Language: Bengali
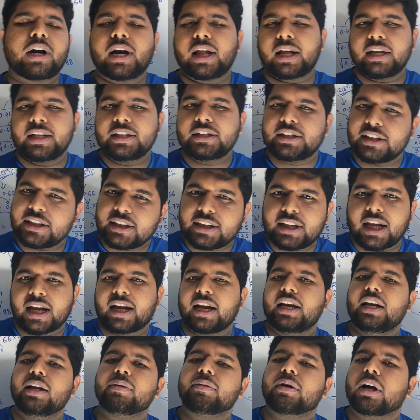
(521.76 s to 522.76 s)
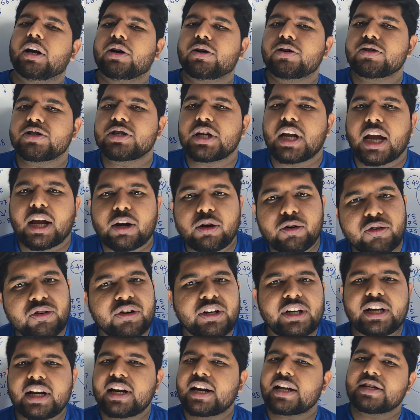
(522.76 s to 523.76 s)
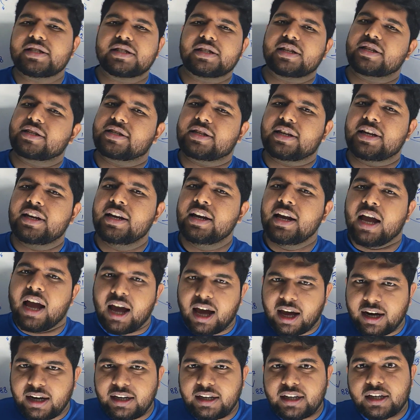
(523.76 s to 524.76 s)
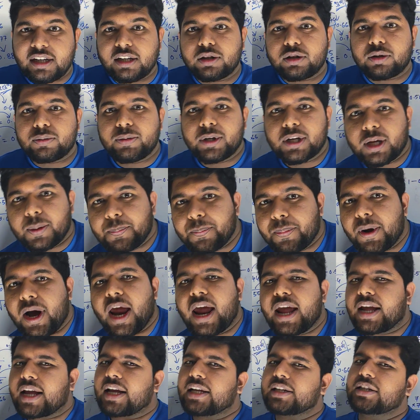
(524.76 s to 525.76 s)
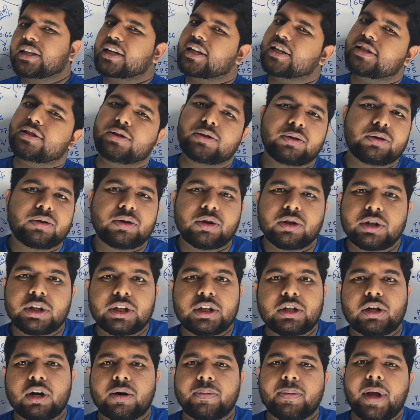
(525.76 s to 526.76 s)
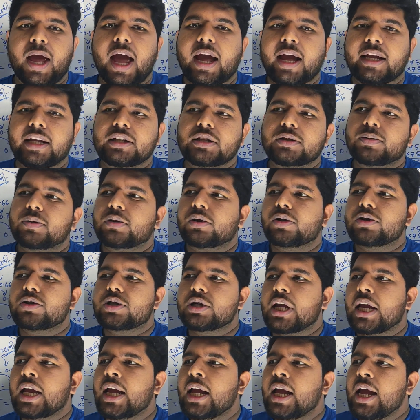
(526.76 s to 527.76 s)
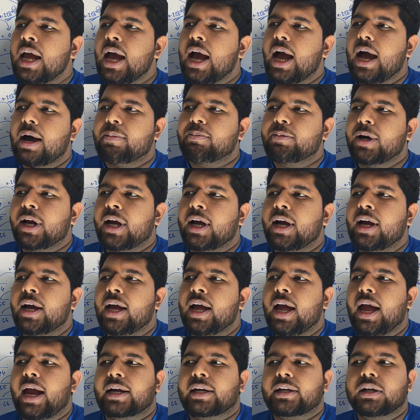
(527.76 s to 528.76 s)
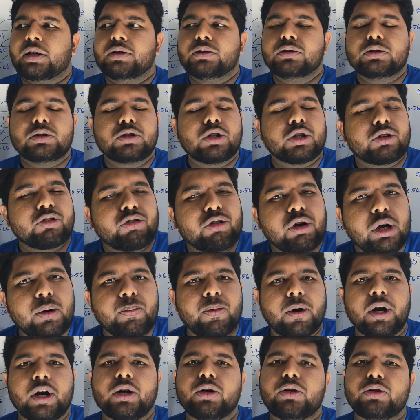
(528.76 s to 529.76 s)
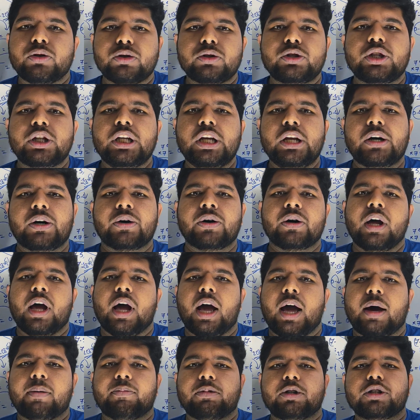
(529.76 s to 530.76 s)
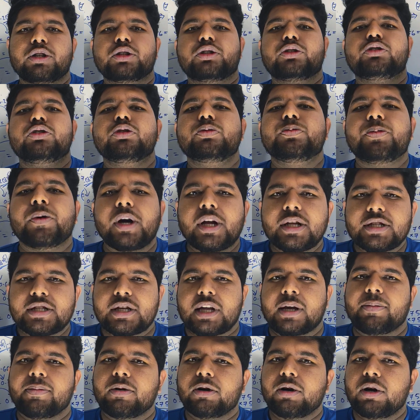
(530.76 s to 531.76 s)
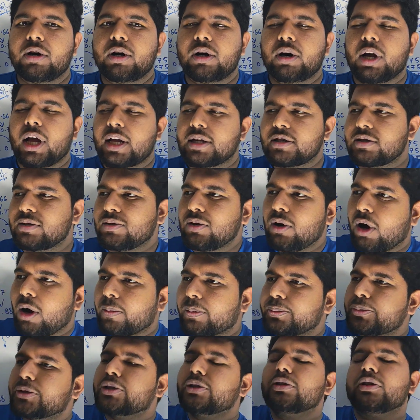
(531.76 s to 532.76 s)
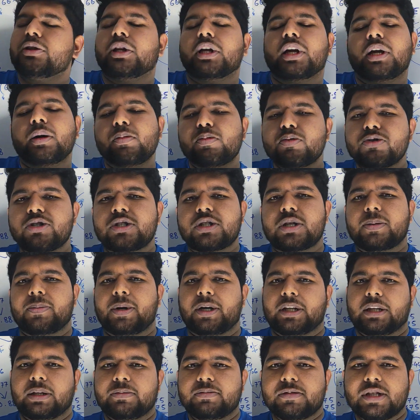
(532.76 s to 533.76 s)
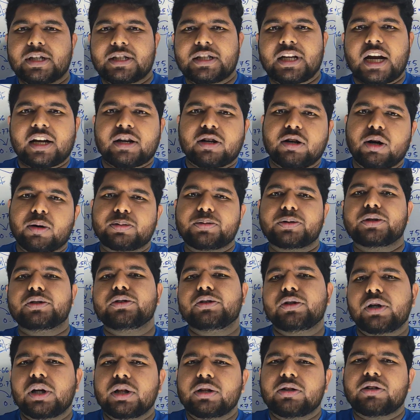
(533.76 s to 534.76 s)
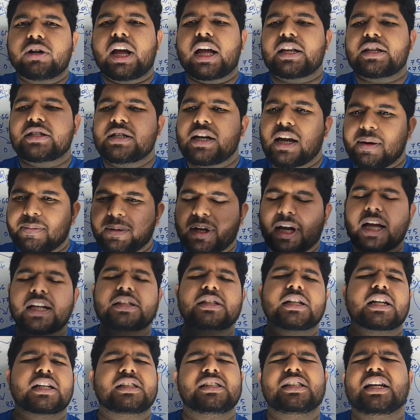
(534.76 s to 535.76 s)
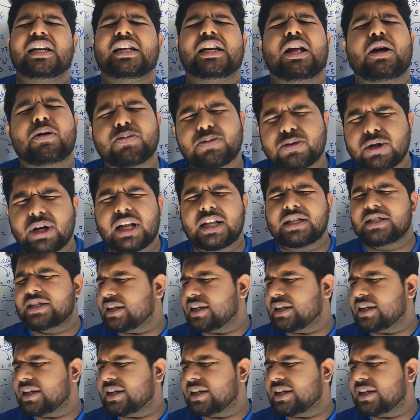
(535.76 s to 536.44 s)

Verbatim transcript: করা লাগে সেটা দেখাইলাম কারণ হচ্ছে এখন রিটেন আসতেছে রিটেনে তোমাকে প্রায় কাছাকাছি উত্তর দিতে হবে আগে যেমন হচ্ছে আমরা একটা উত্তর থ্রি পয়েন্ট টু ছিল আমরা যদি টু পয়েন্ট সেভেনও আসতো অপশন দেখে বুঝতে পারতাম যে চারটা অপশন দূরে দূরে আছে আমি কাছাকাছি একটা অপশন